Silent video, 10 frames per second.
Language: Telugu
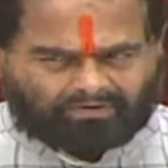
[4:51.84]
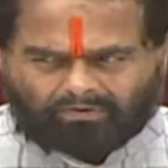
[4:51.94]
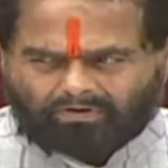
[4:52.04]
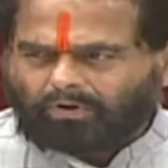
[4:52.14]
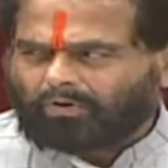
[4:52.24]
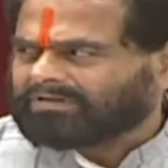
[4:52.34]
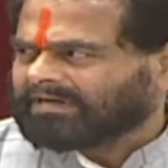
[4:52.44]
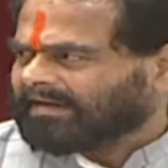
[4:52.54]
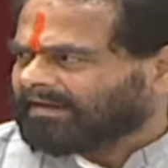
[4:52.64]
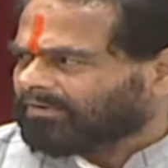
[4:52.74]
రోజు
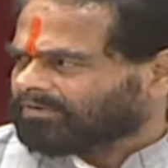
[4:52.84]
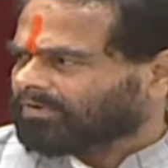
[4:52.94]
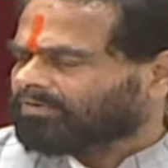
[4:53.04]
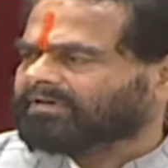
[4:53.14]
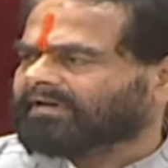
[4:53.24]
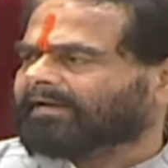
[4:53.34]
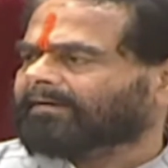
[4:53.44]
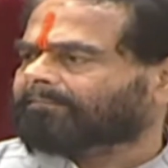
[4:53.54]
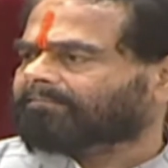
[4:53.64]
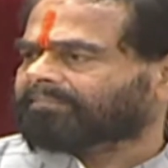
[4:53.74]
రోజుకి రోజు రోజుకి
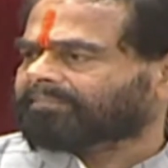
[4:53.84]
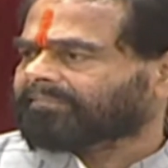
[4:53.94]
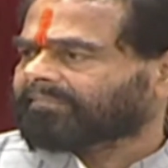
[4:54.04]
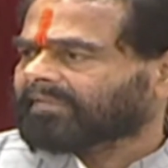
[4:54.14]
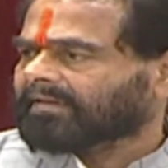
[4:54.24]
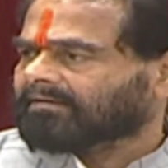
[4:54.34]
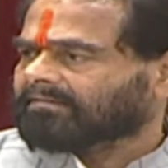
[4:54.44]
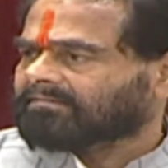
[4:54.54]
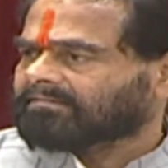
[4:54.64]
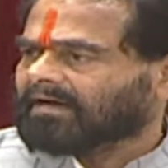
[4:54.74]

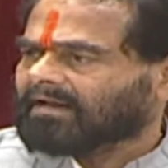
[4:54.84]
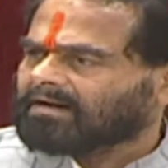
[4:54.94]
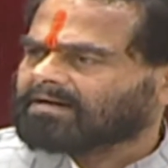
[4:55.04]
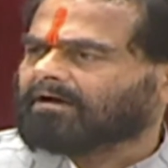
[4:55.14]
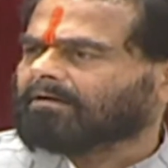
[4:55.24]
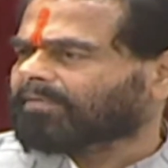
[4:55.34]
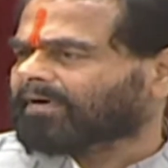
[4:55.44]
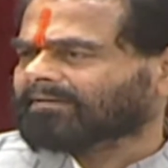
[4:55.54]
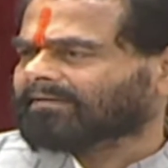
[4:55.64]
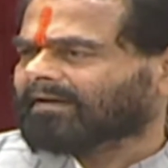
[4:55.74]
చాలా
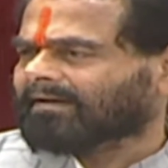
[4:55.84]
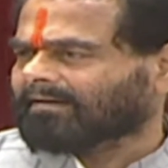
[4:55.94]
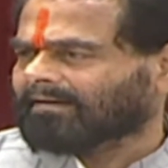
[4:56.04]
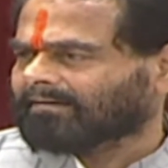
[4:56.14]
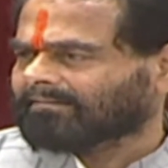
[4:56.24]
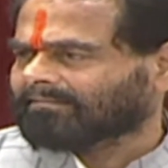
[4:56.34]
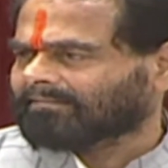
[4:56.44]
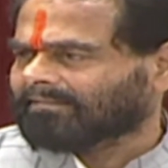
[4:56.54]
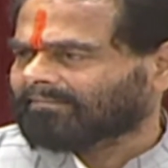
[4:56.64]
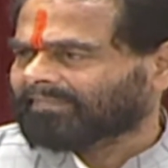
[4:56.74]
షార్ప్గా తయారా
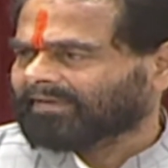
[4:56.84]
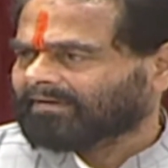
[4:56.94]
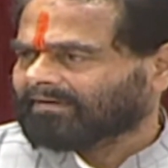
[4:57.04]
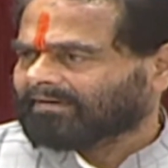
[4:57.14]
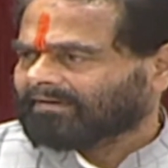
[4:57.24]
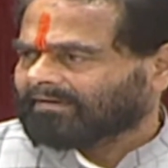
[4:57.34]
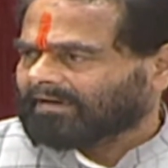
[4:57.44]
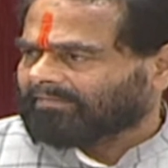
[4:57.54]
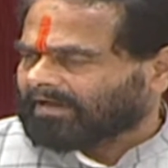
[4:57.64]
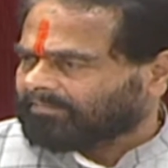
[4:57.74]

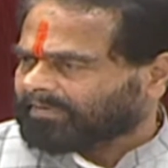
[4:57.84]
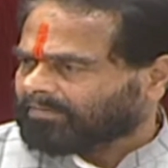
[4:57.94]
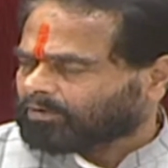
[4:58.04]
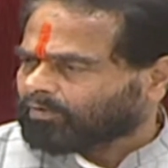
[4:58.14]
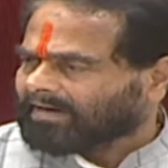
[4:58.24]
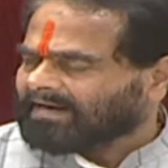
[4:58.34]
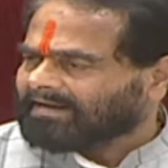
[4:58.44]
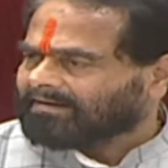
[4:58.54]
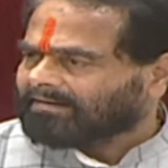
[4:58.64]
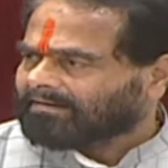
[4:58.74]
ఇవాళ ప్రభుత్వాన్ని
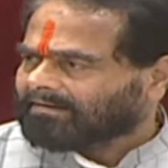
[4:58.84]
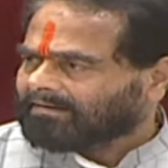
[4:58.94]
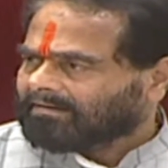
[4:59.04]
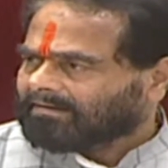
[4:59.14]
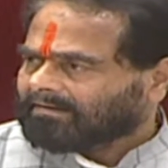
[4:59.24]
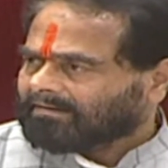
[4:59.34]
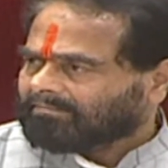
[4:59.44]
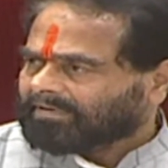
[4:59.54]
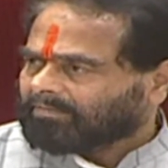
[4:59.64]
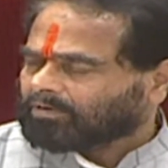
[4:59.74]

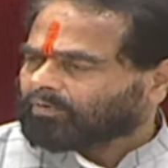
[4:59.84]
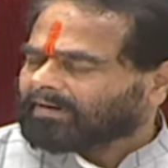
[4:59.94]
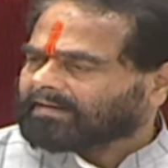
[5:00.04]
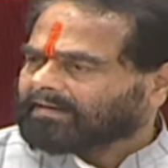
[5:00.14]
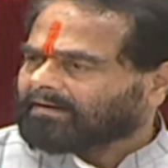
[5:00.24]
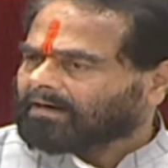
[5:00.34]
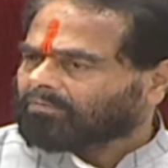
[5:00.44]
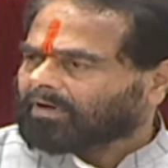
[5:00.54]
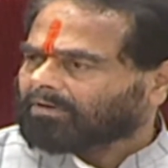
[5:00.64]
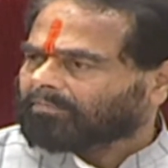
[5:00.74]
ప్రభుత్వానికి ఈనాడు
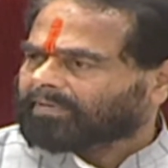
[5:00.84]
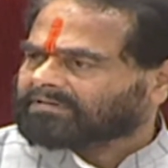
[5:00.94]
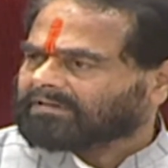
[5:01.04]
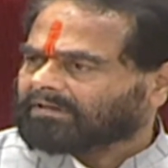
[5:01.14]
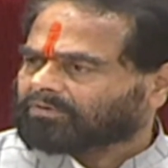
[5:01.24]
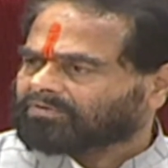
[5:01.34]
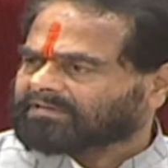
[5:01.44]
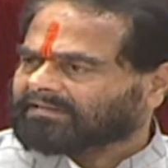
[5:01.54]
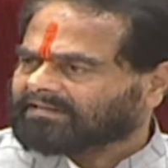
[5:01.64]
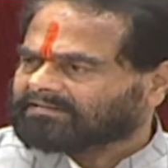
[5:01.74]
వాళ్ళు ప్రశ్నలతో
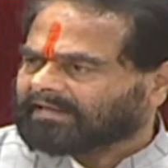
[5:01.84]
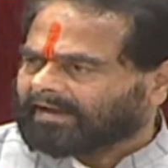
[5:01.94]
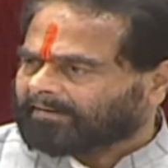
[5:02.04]
సంధిస్తే